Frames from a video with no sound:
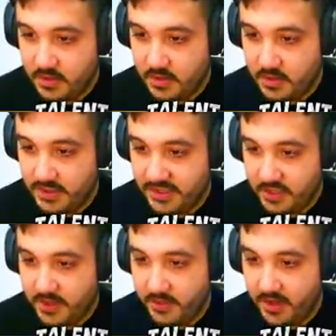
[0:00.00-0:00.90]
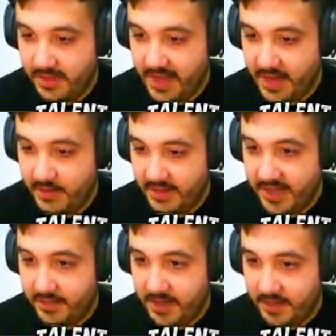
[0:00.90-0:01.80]
Con esa nos vamos a andar. Me,
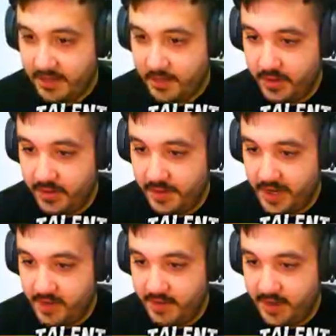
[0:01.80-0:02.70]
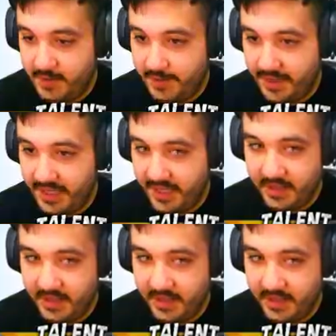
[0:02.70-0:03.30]
me, pueden disparar a mí por la espalda, eh, gente.